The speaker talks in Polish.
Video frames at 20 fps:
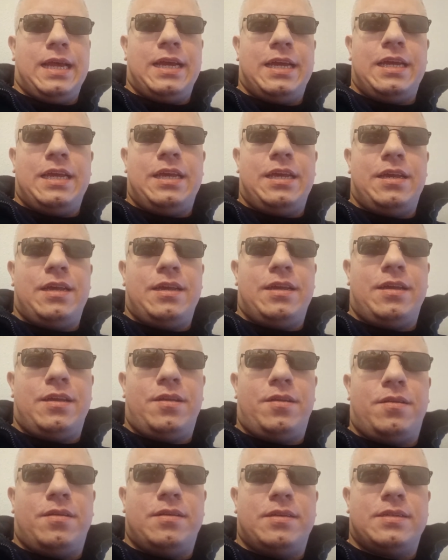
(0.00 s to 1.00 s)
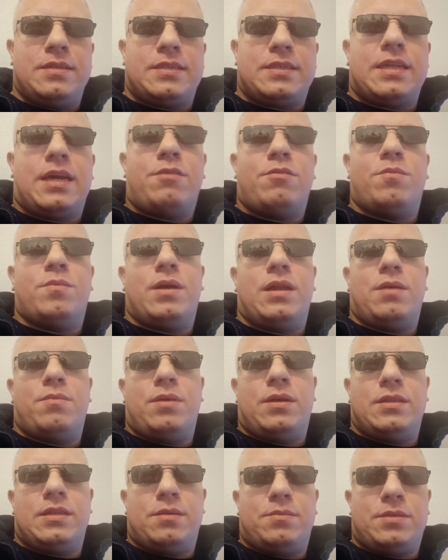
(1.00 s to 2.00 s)
I stałym
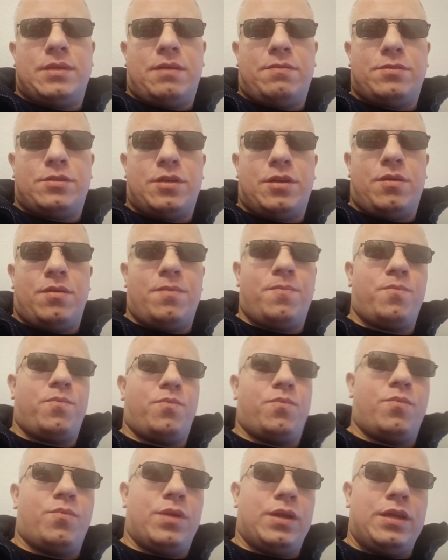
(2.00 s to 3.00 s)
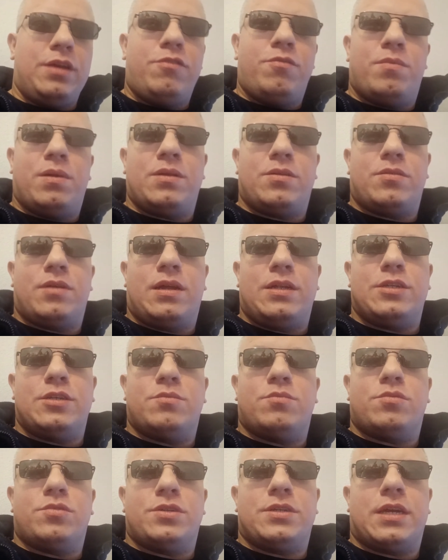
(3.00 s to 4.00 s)
elementem zawsze menu w McDonaldzie
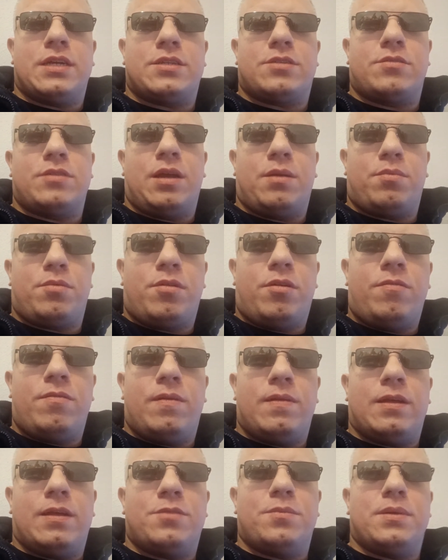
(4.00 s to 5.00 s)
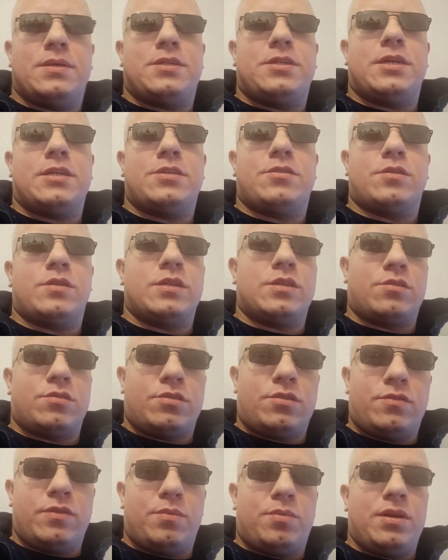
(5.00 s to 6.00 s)
było ciasto jabłkowe, natomiast ciasto
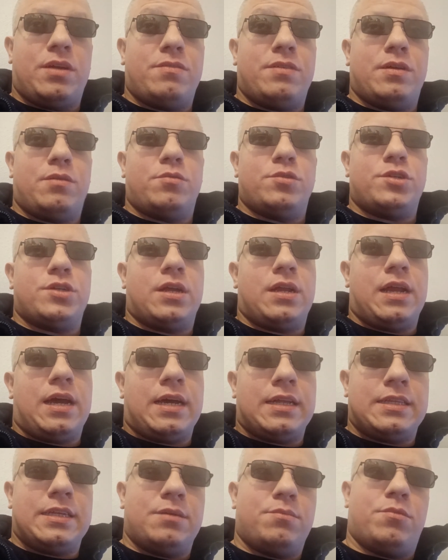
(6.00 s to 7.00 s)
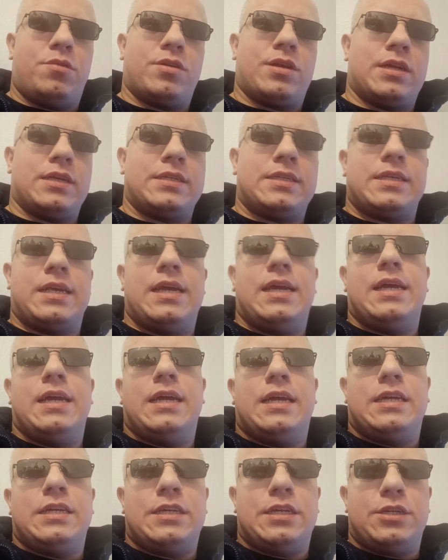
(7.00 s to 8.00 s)
sezonowe pojawiało się latem oraz
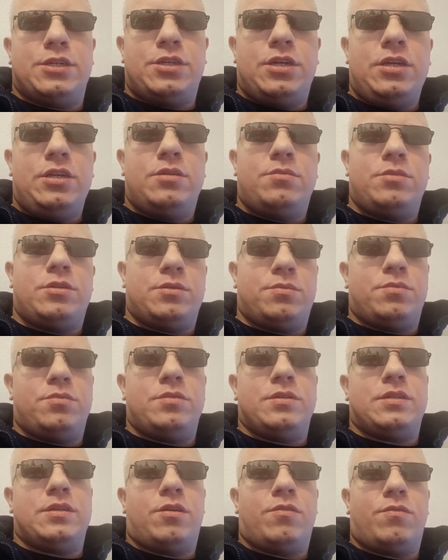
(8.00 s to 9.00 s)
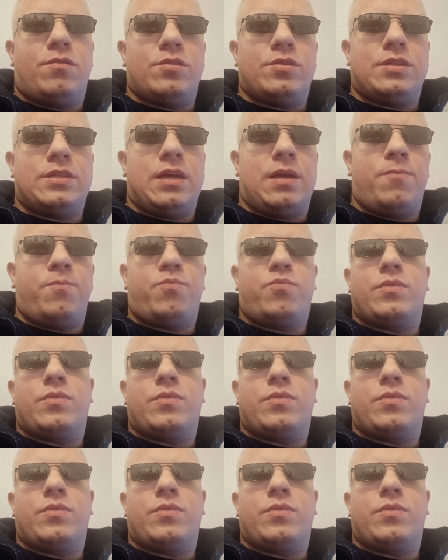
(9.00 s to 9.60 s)
jesienią, gdzie były te owoce